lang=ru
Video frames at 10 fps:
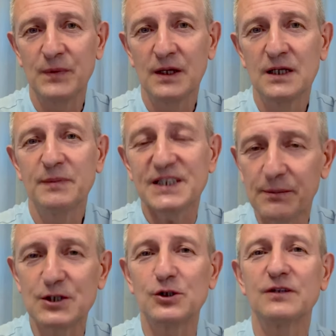Спасибо
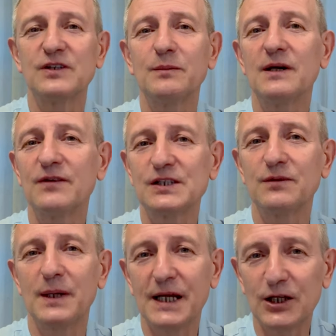большое за внимание, ваше
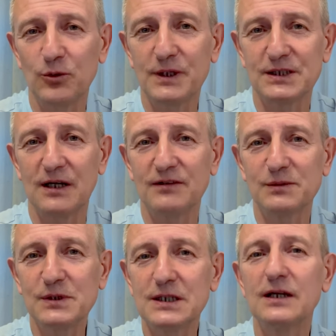внимание экономики здравого
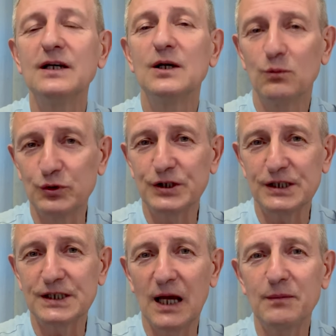смысла. Будьте
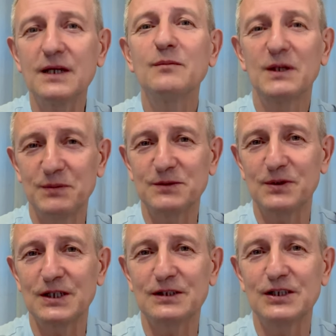с нами, подписывайтесь,
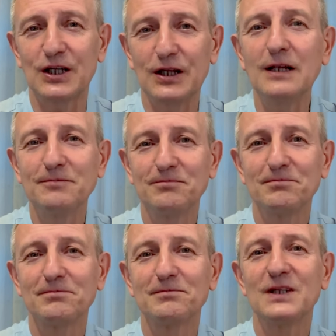пожалуйста, на наш канал.
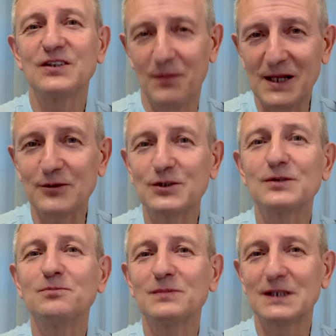Живя
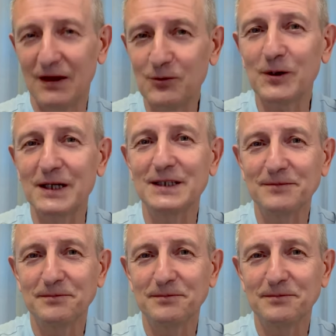Беларусь! Слава Украине!